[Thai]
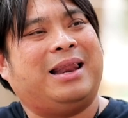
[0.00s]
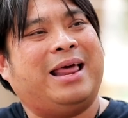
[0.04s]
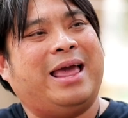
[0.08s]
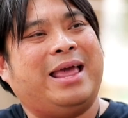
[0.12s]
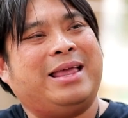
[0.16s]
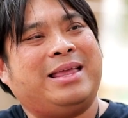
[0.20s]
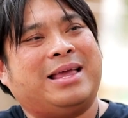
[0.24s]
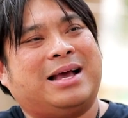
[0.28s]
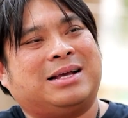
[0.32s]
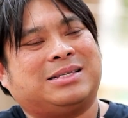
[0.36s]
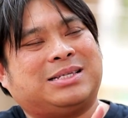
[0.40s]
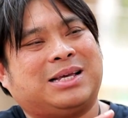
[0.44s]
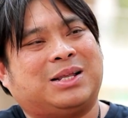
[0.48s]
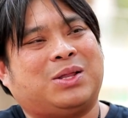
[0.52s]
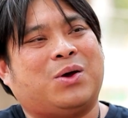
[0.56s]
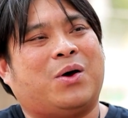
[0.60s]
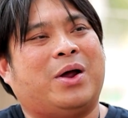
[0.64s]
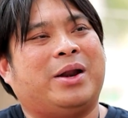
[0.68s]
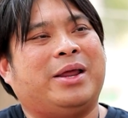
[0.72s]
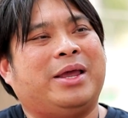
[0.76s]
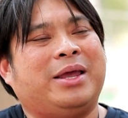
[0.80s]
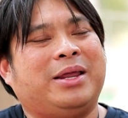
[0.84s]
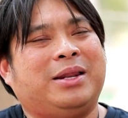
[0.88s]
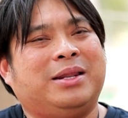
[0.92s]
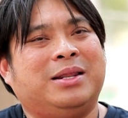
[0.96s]
และอย่างสะท้
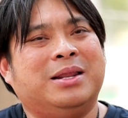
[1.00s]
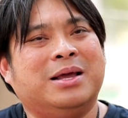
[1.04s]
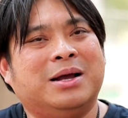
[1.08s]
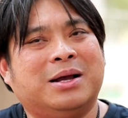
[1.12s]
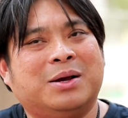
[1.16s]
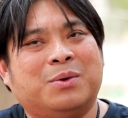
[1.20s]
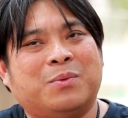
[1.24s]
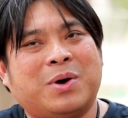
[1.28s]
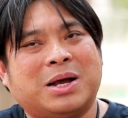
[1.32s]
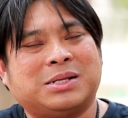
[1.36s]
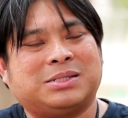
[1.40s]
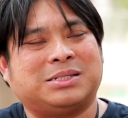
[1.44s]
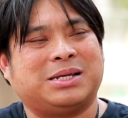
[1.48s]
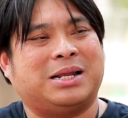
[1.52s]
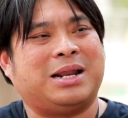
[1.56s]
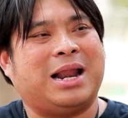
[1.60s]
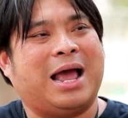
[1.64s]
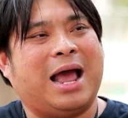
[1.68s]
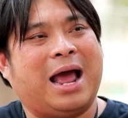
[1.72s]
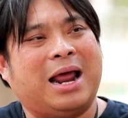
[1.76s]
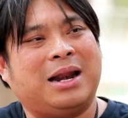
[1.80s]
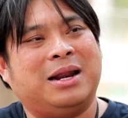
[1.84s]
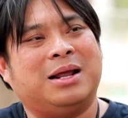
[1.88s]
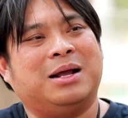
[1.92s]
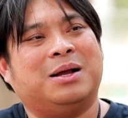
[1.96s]
อนให้ดึงวาส
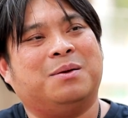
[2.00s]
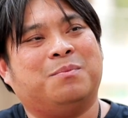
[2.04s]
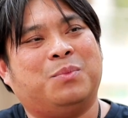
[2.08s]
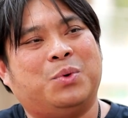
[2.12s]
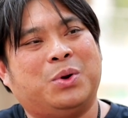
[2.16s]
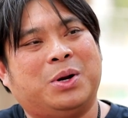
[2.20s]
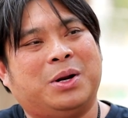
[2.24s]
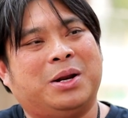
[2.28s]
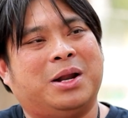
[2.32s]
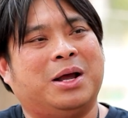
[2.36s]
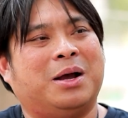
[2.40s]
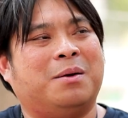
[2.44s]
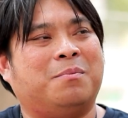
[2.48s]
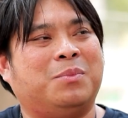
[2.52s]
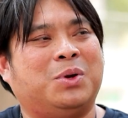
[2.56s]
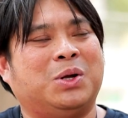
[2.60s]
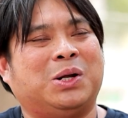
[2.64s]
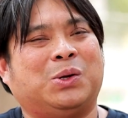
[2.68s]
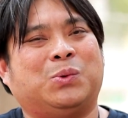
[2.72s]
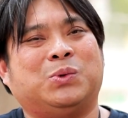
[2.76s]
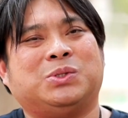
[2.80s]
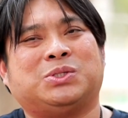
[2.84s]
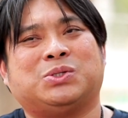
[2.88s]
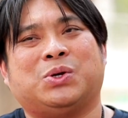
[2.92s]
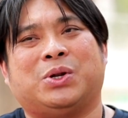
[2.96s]
นาดึงบุญเดิม
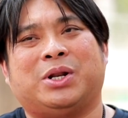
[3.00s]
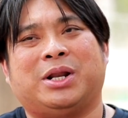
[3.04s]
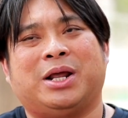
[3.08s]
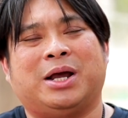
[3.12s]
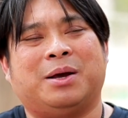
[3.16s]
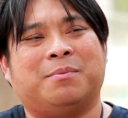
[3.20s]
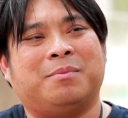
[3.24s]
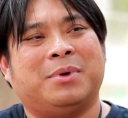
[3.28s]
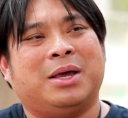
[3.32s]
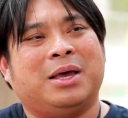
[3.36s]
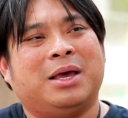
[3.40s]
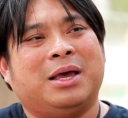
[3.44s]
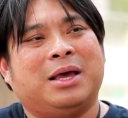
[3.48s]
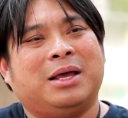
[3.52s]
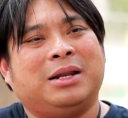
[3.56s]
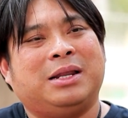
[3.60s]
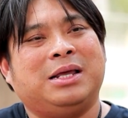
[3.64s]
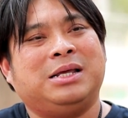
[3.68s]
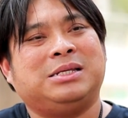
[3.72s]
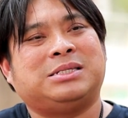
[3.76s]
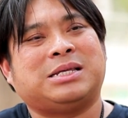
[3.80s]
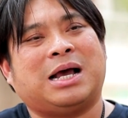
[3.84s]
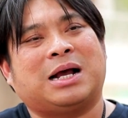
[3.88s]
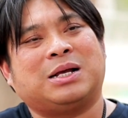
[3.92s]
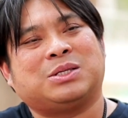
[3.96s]
ดึงกุศลเดิม
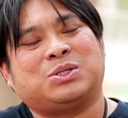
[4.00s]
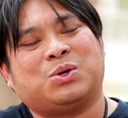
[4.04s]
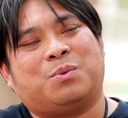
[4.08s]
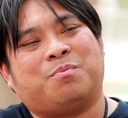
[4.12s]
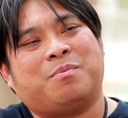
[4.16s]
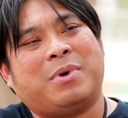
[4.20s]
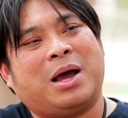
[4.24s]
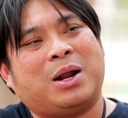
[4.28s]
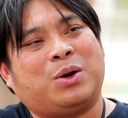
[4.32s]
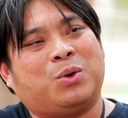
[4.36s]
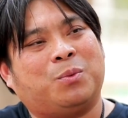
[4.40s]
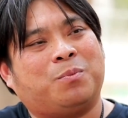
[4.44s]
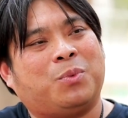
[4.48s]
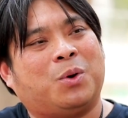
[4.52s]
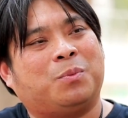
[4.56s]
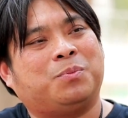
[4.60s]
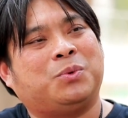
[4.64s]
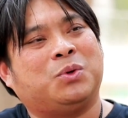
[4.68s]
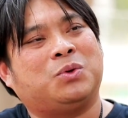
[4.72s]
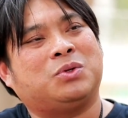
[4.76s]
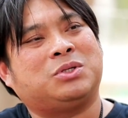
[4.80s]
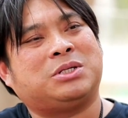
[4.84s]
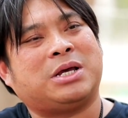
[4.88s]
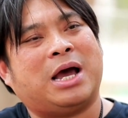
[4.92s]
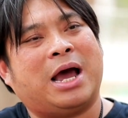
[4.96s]
ที่สั่งสมมาทุกภพ
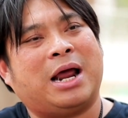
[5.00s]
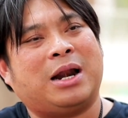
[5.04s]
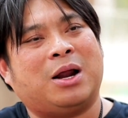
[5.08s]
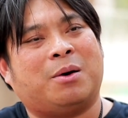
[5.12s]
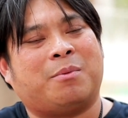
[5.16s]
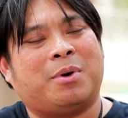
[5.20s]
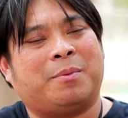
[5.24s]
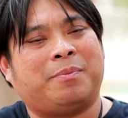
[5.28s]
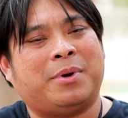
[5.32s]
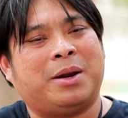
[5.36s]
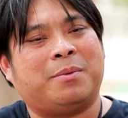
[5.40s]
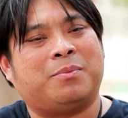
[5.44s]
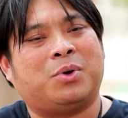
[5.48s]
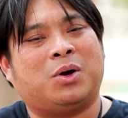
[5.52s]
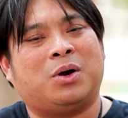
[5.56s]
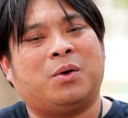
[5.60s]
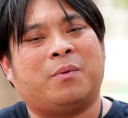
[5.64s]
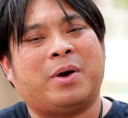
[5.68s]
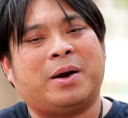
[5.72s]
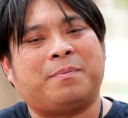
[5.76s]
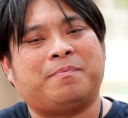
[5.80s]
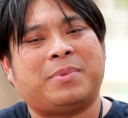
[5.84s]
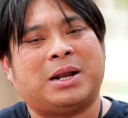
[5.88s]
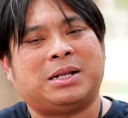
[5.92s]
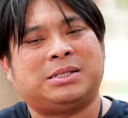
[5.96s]
ทุกชาติเอามาเป็นพล
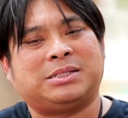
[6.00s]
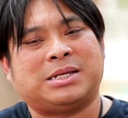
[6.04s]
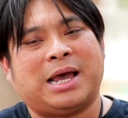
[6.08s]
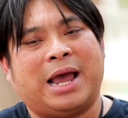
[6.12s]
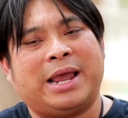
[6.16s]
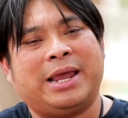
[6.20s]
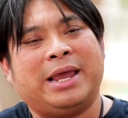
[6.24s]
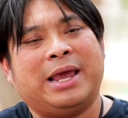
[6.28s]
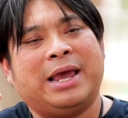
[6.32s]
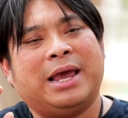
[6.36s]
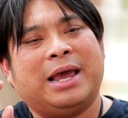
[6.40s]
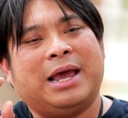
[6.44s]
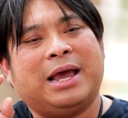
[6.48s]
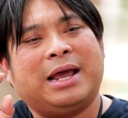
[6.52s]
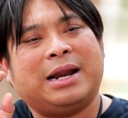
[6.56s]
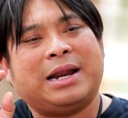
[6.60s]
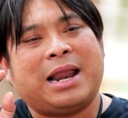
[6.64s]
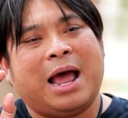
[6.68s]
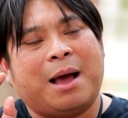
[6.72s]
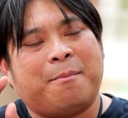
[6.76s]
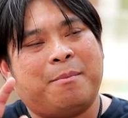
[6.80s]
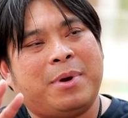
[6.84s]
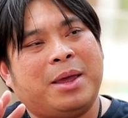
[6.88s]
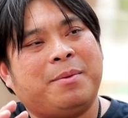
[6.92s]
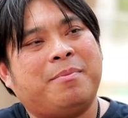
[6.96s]
วัตปัจจัย
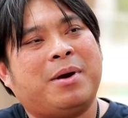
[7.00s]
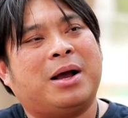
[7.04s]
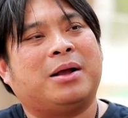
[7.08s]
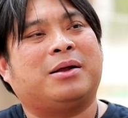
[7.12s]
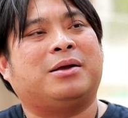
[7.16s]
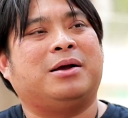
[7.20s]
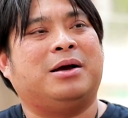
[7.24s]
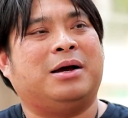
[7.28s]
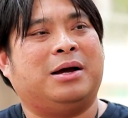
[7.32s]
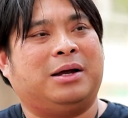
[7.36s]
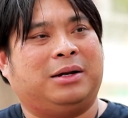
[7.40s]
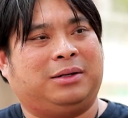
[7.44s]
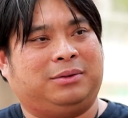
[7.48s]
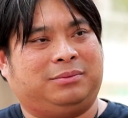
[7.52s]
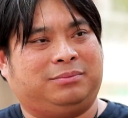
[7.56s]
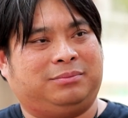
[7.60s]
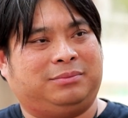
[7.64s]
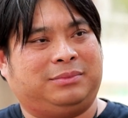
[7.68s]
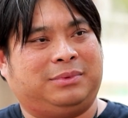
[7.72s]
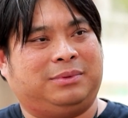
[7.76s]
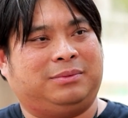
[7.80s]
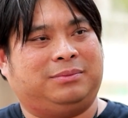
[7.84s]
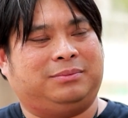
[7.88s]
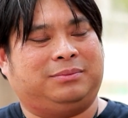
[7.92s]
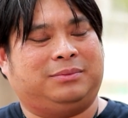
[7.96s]
ทำให้บังเกิด
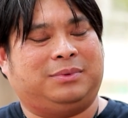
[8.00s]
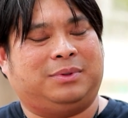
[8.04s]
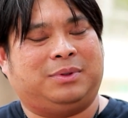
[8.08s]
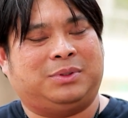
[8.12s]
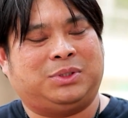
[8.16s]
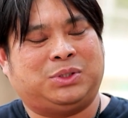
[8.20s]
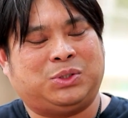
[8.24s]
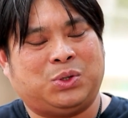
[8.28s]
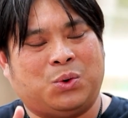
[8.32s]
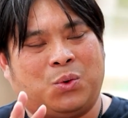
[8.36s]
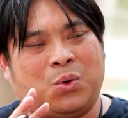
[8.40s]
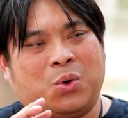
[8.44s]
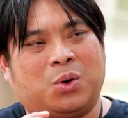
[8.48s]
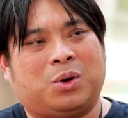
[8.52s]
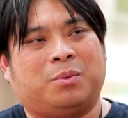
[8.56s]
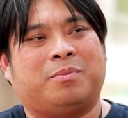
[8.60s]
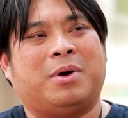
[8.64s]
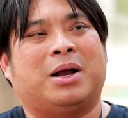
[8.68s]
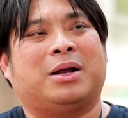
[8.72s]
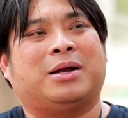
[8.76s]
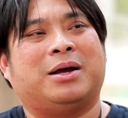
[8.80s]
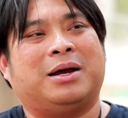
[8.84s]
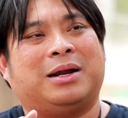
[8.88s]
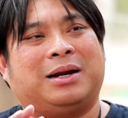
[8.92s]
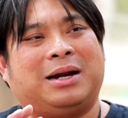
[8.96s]
โชค
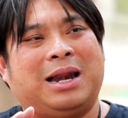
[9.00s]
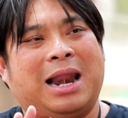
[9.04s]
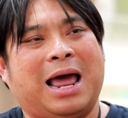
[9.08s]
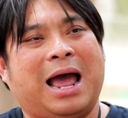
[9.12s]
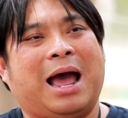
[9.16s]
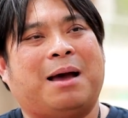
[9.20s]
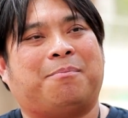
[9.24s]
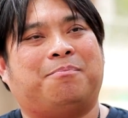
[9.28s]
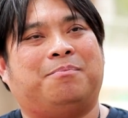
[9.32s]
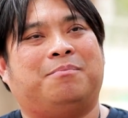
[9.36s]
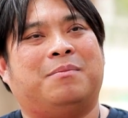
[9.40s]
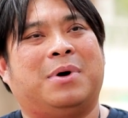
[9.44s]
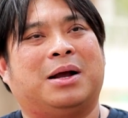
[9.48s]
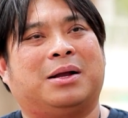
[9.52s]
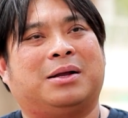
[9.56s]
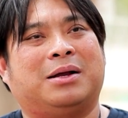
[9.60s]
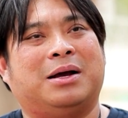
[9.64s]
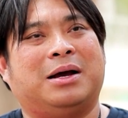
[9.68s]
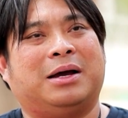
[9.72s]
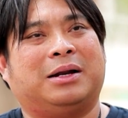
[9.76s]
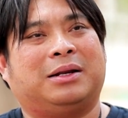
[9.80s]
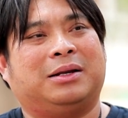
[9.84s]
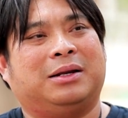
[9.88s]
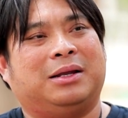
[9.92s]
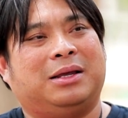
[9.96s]
บังเกิดลาภบัง
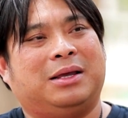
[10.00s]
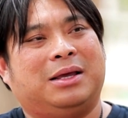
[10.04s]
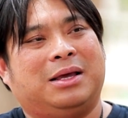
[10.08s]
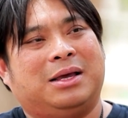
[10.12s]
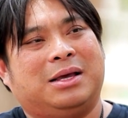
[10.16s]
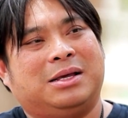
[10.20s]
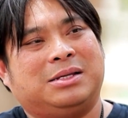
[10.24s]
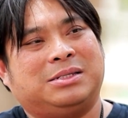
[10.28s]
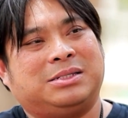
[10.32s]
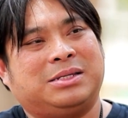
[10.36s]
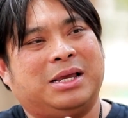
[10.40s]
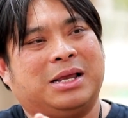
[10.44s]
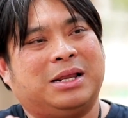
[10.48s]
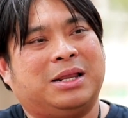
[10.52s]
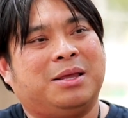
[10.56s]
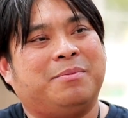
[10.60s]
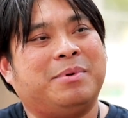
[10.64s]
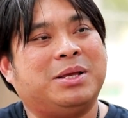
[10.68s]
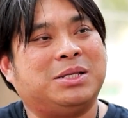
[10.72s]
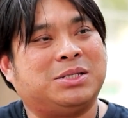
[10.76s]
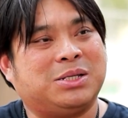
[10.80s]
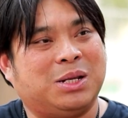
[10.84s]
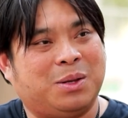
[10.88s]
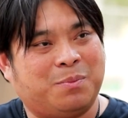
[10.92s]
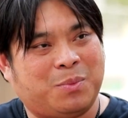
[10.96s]
เกิดสิ่งที่
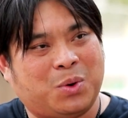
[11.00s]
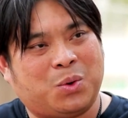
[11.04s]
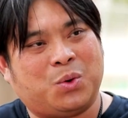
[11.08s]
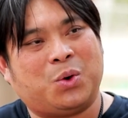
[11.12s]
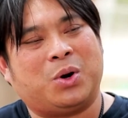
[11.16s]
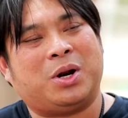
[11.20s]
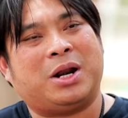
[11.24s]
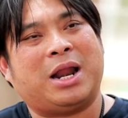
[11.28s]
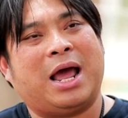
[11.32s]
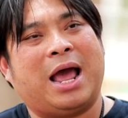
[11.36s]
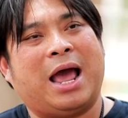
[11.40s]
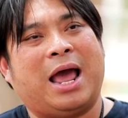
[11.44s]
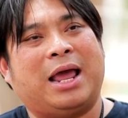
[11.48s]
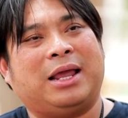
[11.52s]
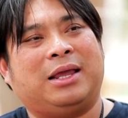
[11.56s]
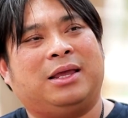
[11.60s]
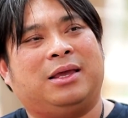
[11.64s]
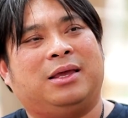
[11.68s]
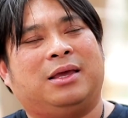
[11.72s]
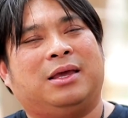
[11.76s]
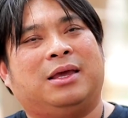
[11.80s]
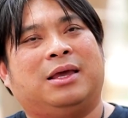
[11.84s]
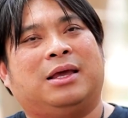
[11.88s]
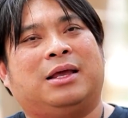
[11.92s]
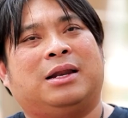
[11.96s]
เป็นสิริมงคลได้
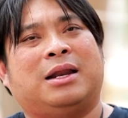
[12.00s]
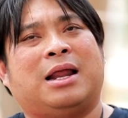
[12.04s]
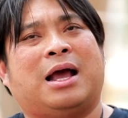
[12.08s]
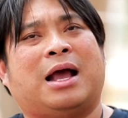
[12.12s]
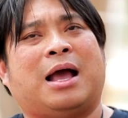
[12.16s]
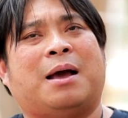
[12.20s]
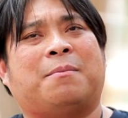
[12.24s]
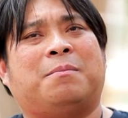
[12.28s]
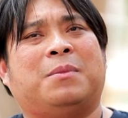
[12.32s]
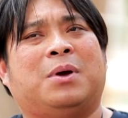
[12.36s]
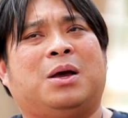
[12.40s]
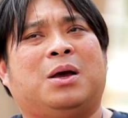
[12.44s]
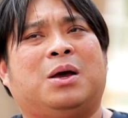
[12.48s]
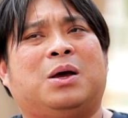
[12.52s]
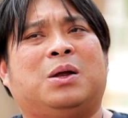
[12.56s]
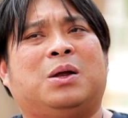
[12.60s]
นะครับ